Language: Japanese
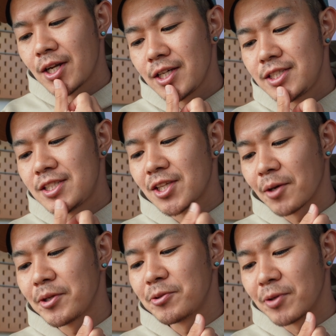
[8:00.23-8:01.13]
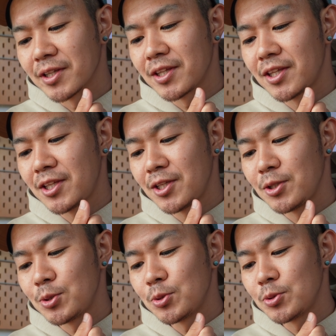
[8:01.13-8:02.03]
ライチ食べるわって
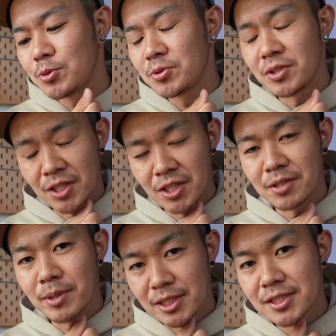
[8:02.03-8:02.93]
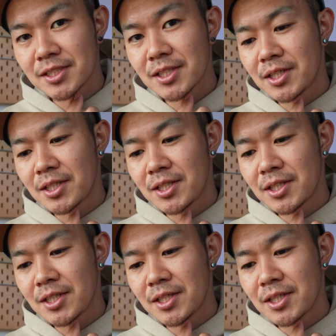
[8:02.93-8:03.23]
いう風になります。